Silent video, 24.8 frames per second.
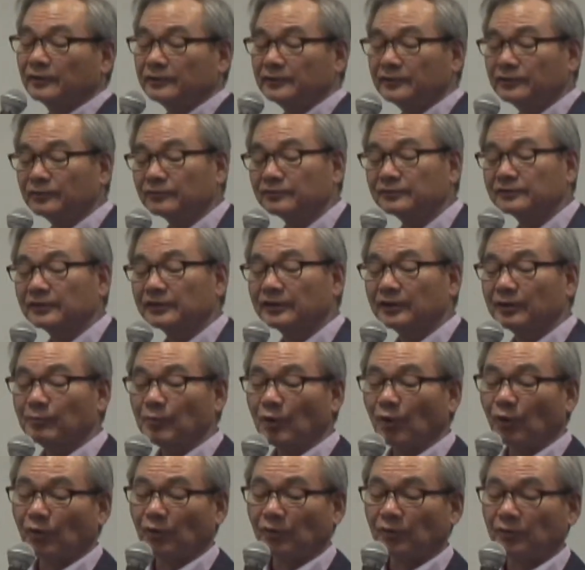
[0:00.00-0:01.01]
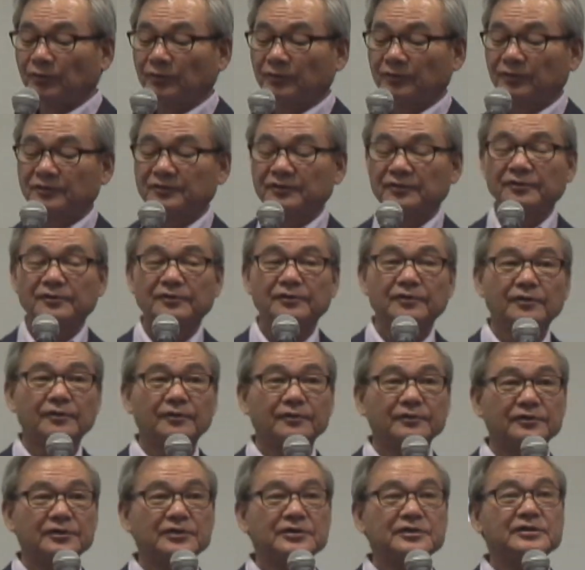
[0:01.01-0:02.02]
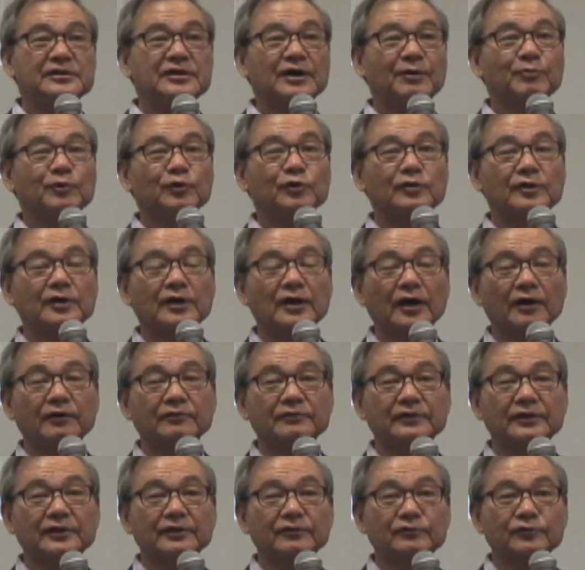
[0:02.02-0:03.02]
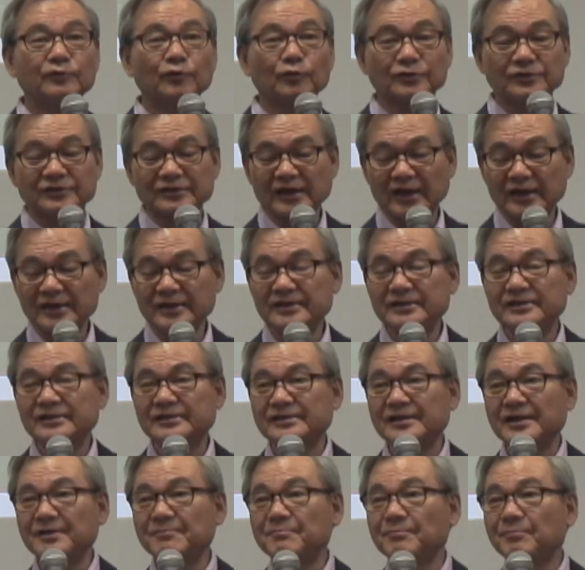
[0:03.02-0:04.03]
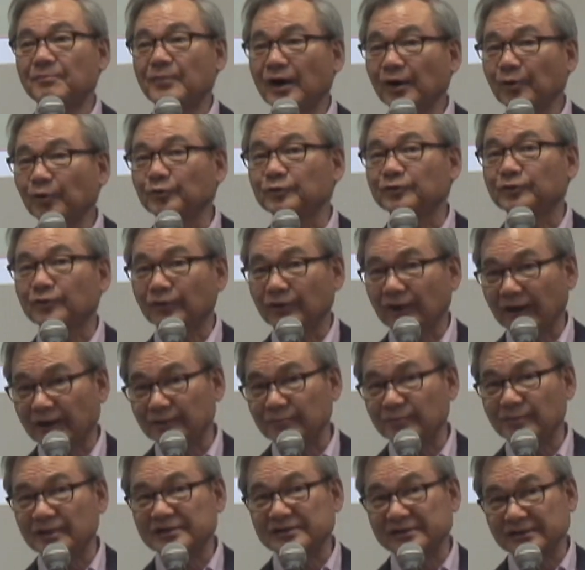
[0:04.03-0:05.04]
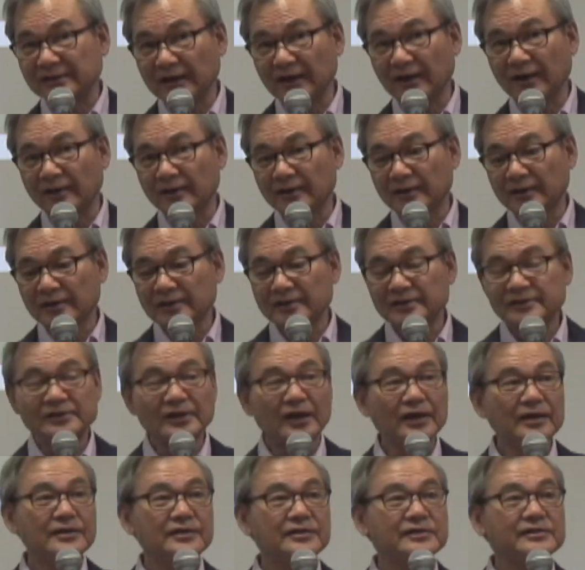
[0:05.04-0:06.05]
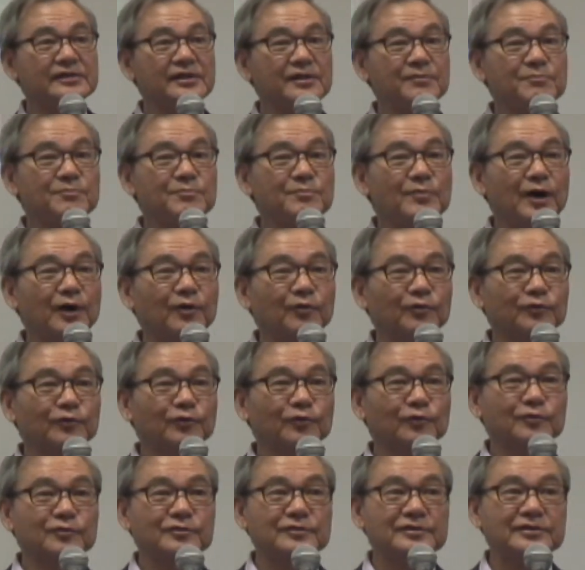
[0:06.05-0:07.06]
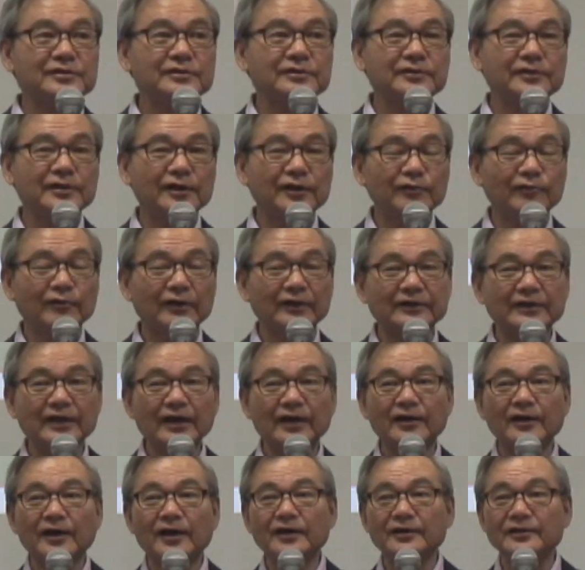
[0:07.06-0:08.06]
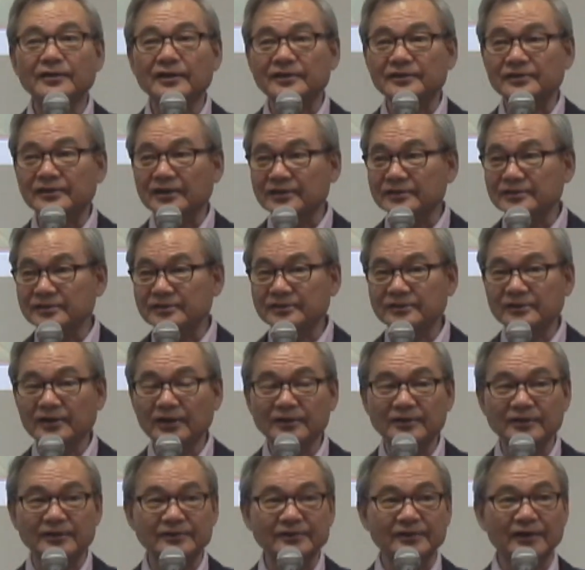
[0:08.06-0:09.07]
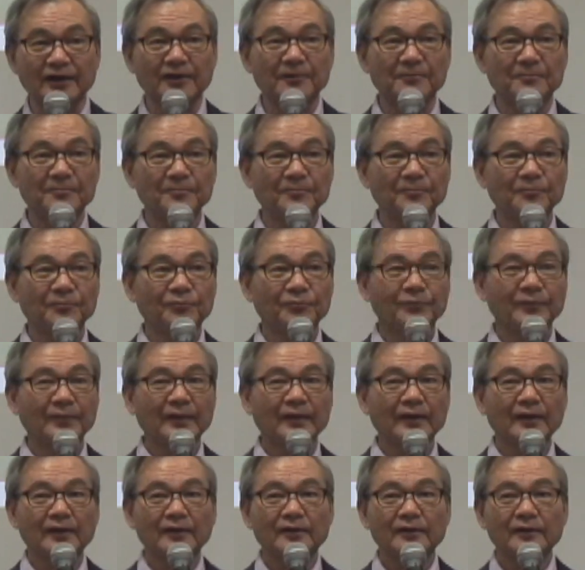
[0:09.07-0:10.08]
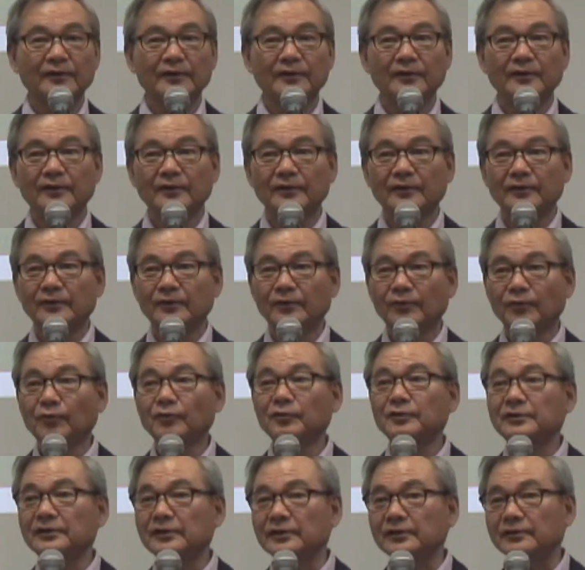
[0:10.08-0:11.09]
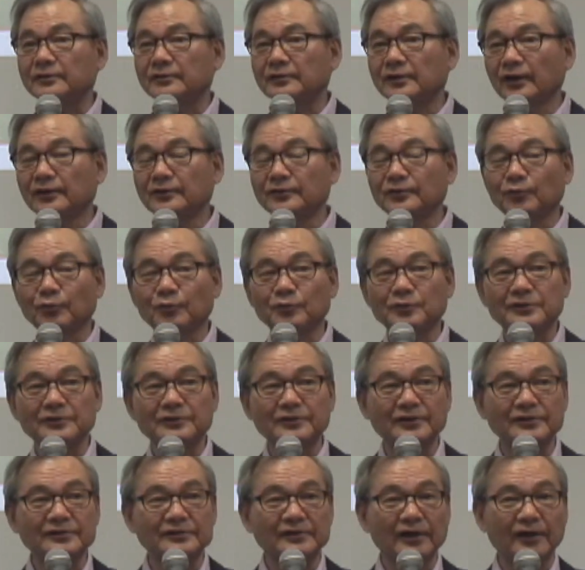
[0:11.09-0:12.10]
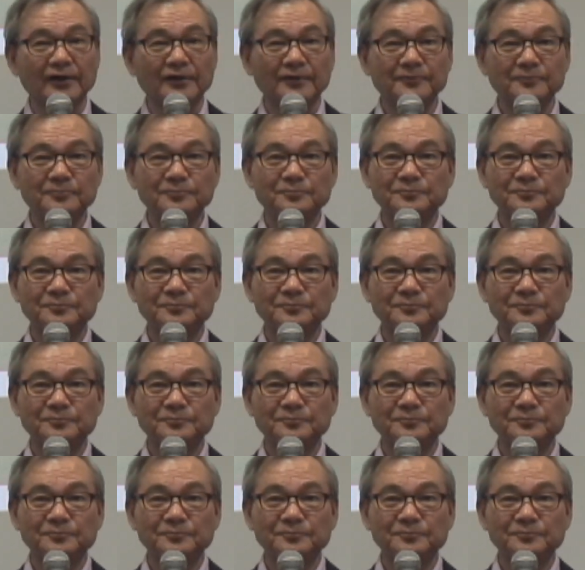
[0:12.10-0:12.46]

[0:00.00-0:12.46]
日本でも神社仏閣に行くと再銭箱っていうのがありますが、再銭箱の口っていうのはでっかいですかちっちゃいですか大きいなんで大きいんですか